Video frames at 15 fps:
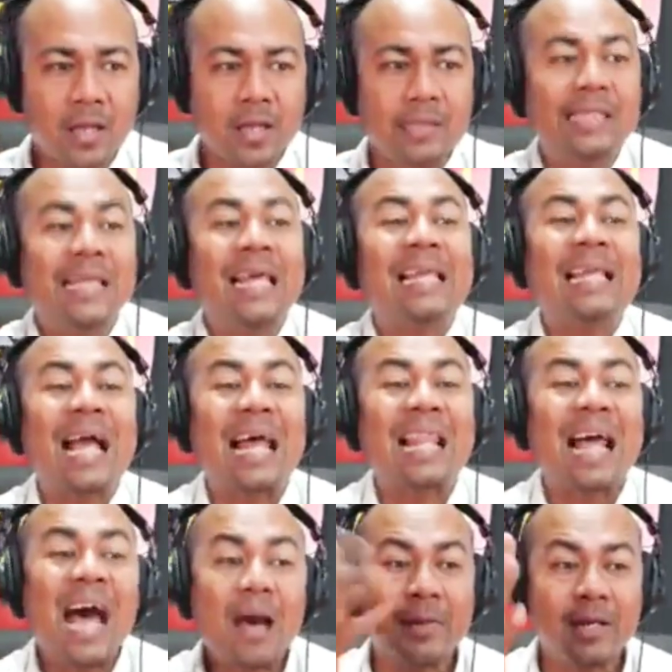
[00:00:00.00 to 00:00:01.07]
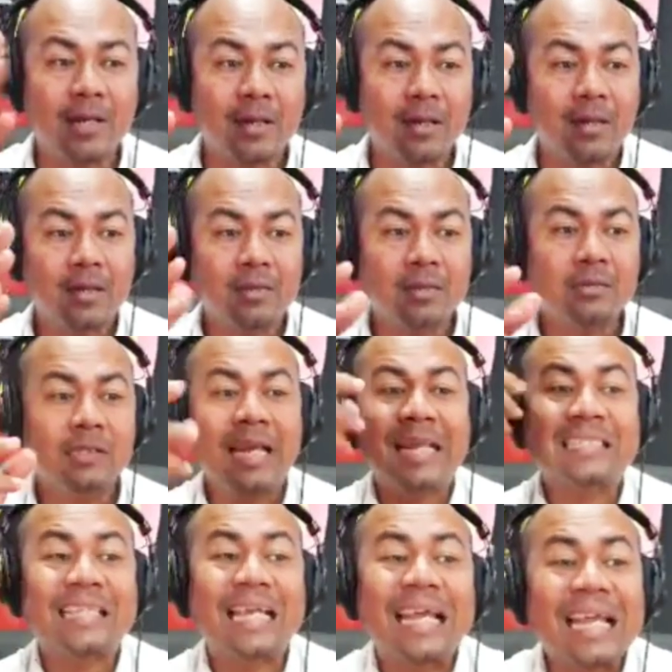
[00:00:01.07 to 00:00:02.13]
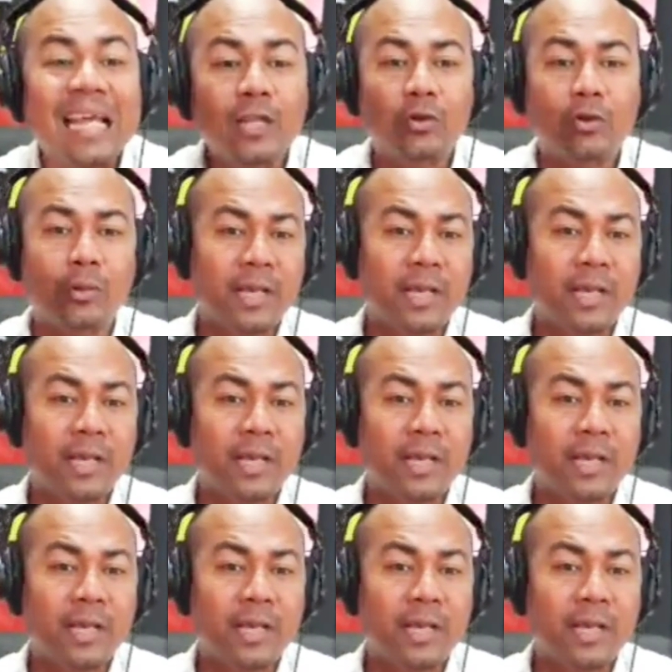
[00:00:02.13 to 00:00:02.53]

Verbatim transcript: Del cadáver, del esqueleto que es